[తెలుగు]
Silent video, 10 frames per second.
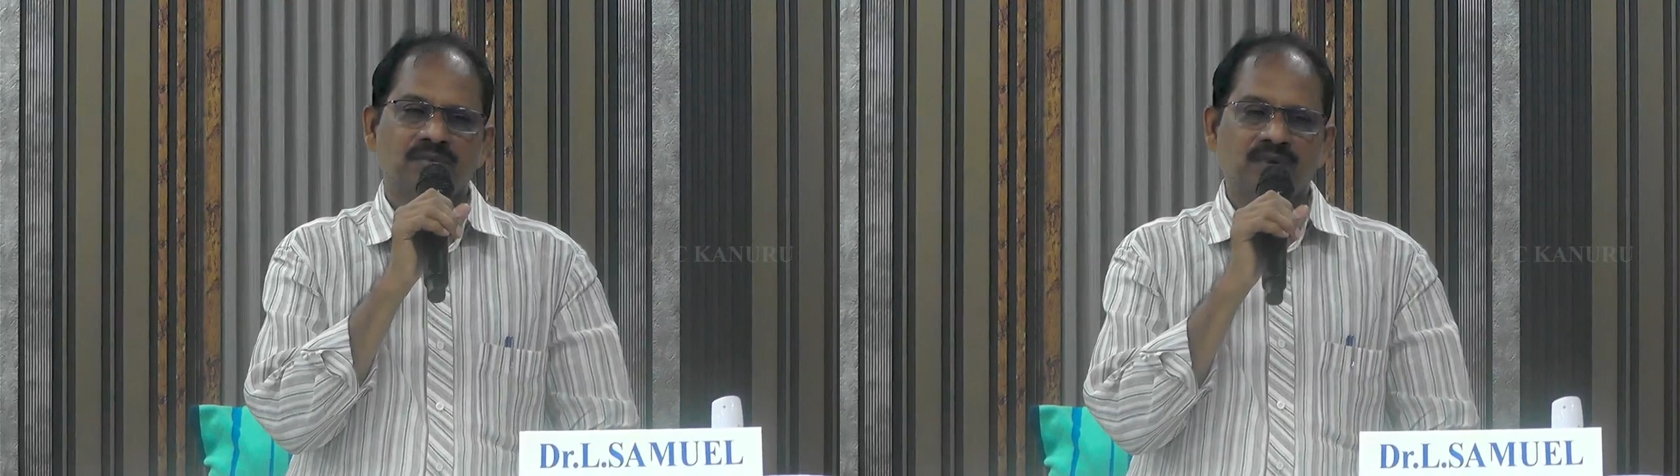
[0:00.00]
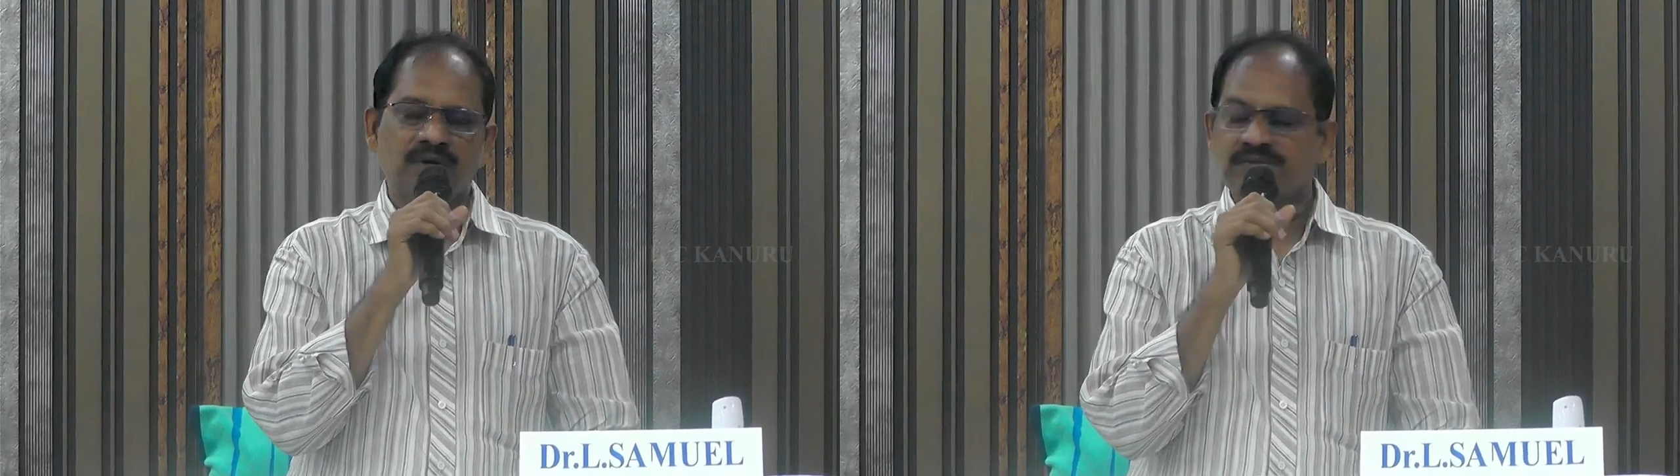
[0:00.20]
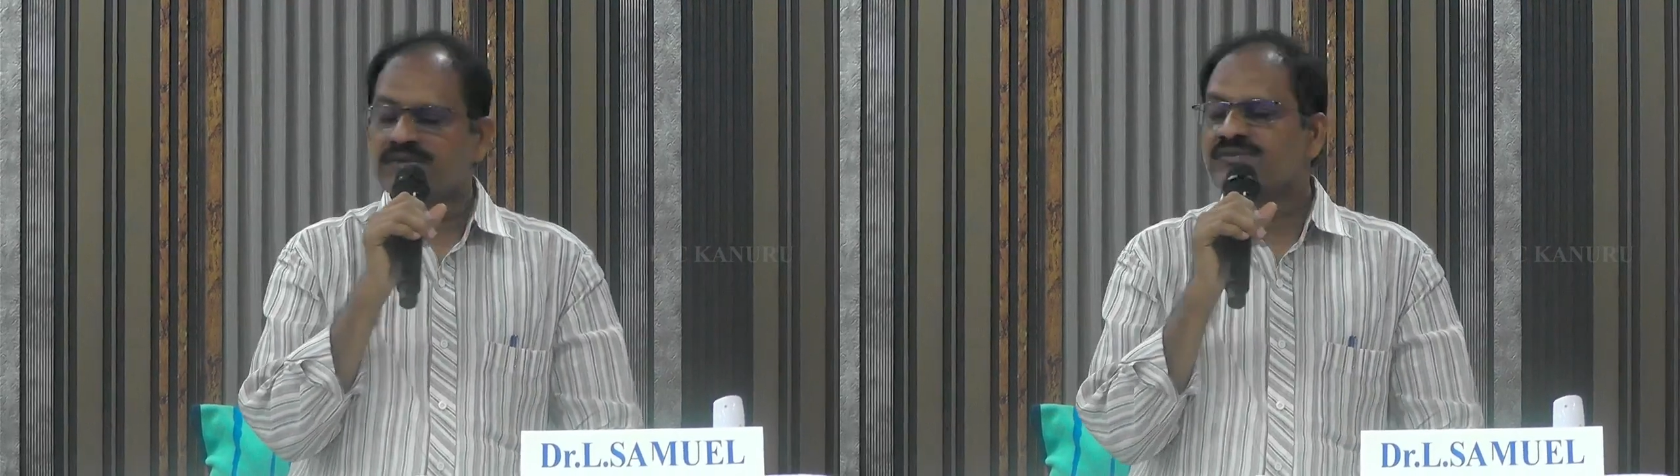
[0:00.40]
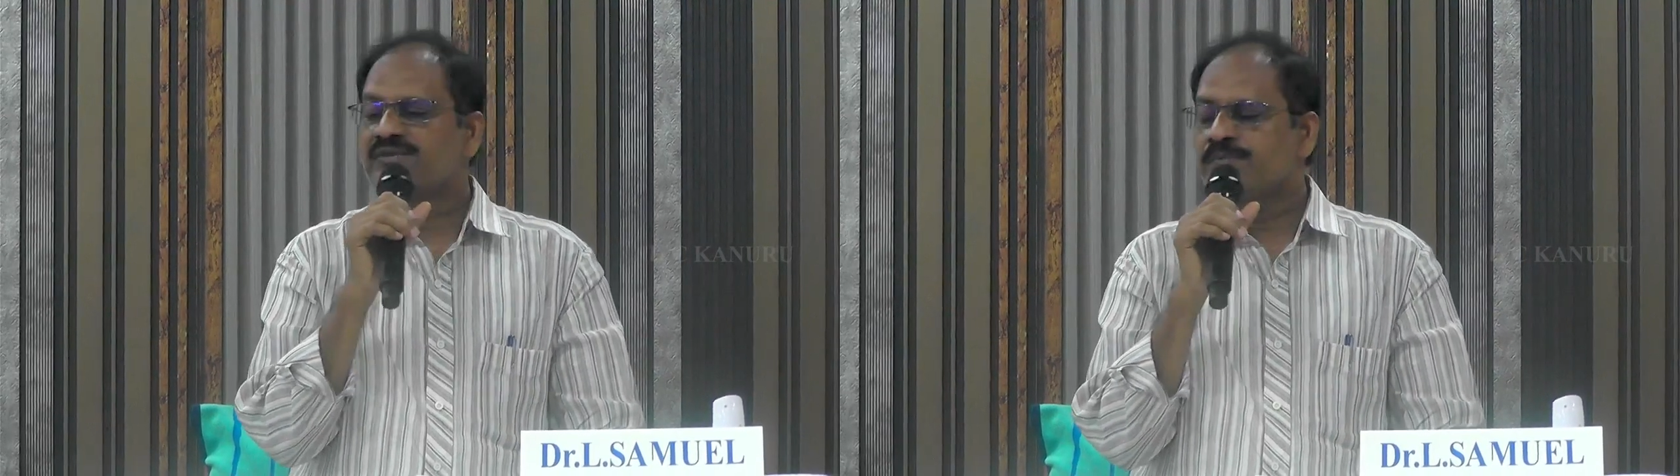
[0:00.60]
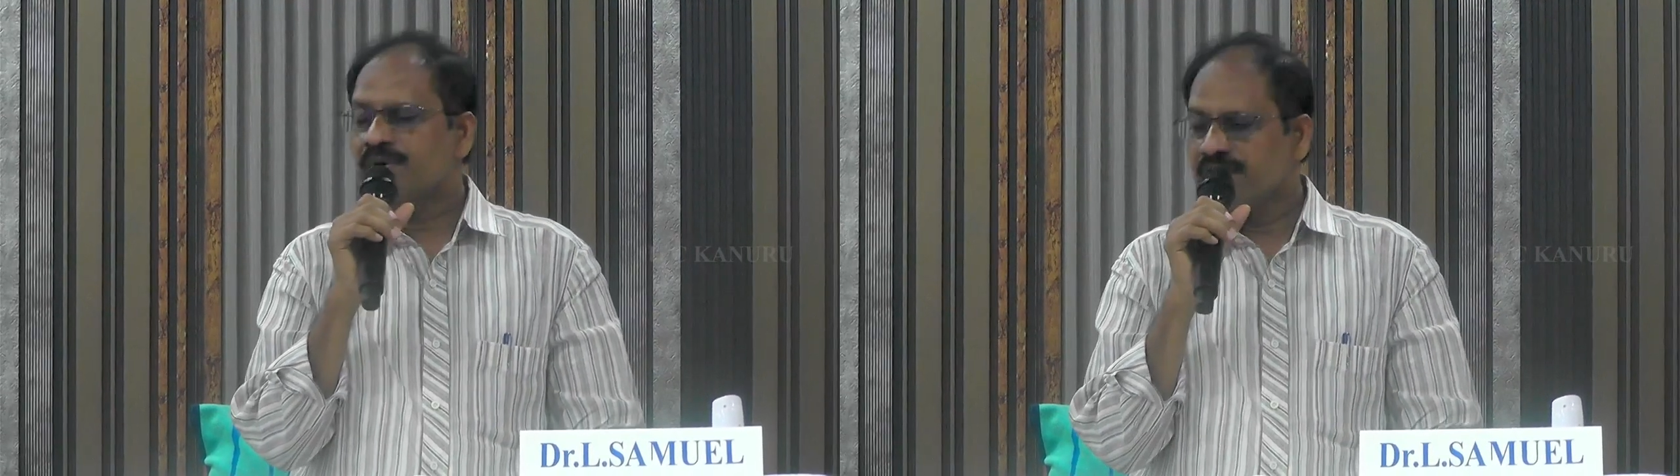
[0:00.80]
వారు చేసే
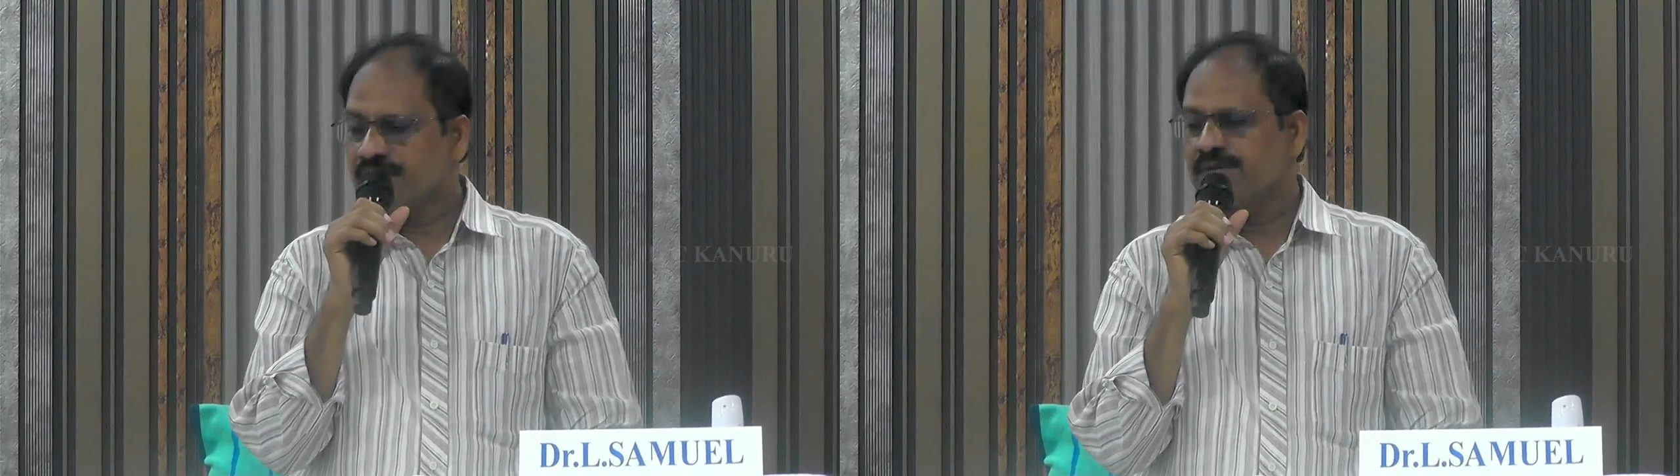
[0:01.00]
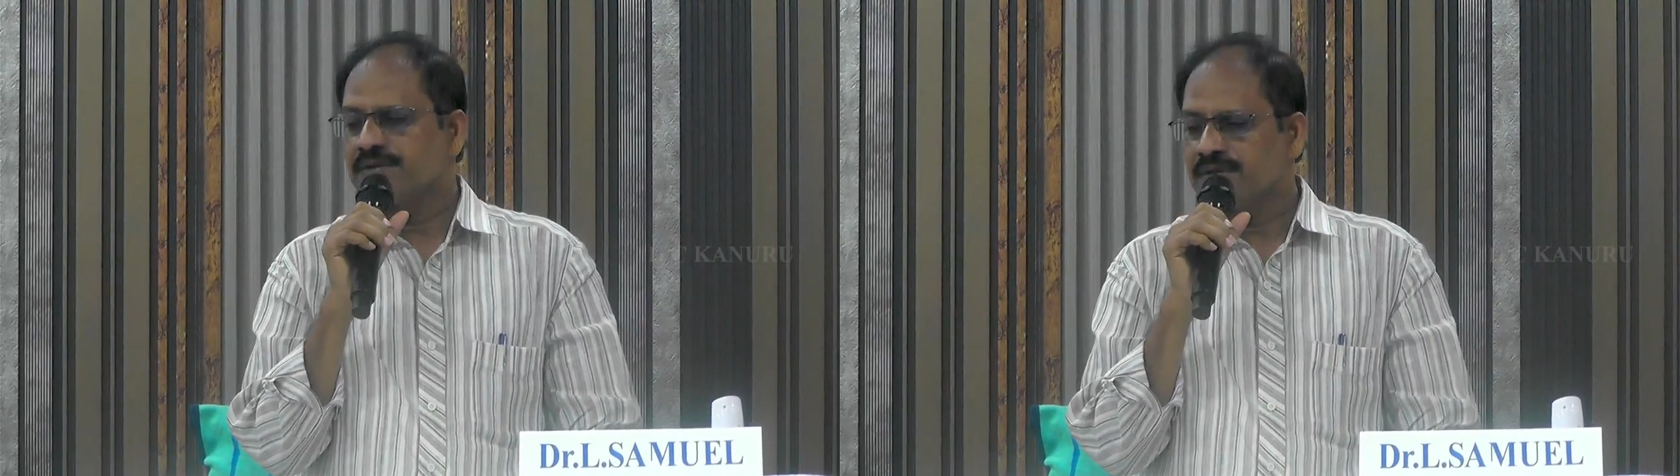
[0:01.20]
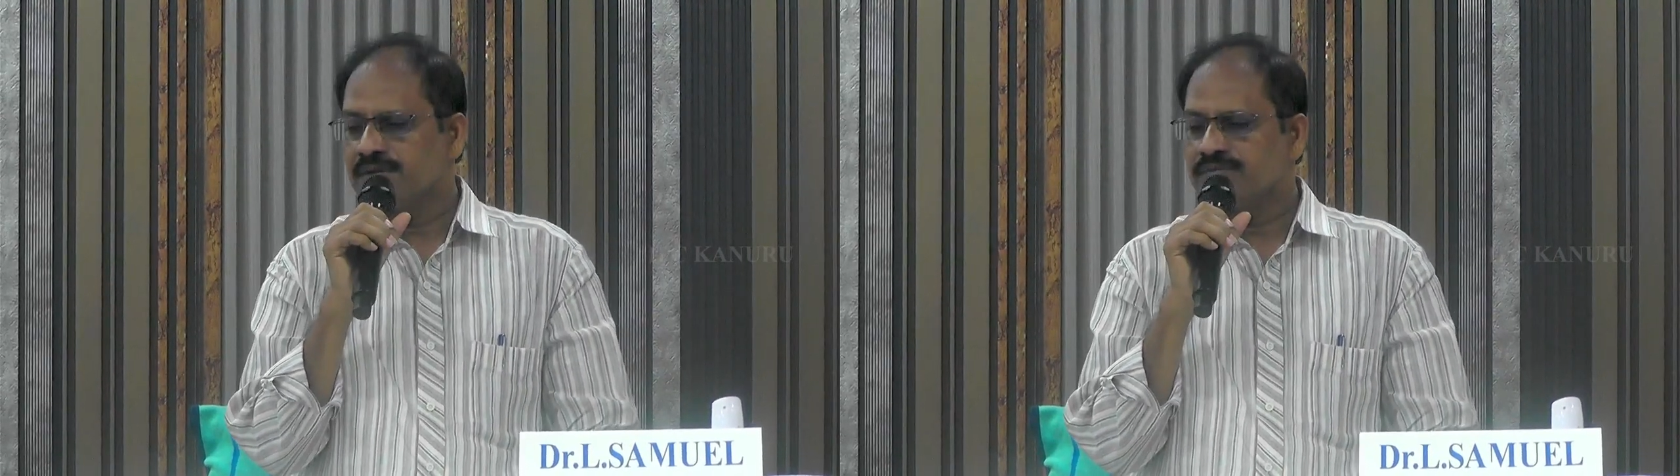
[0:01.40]
పని ఏంటి